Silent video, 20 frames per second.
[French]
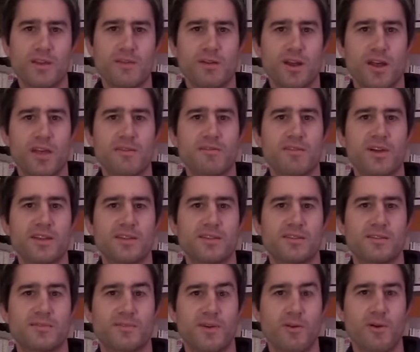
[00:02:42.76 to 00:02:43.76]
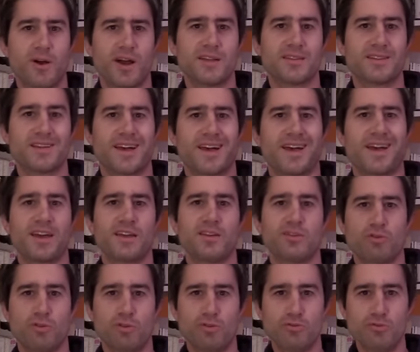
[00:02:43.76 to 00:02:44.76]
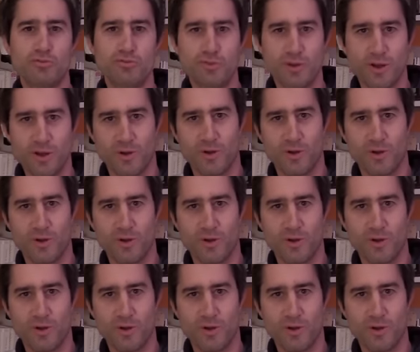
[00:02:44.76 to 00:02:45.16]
voilà, il va être, falloir être résolu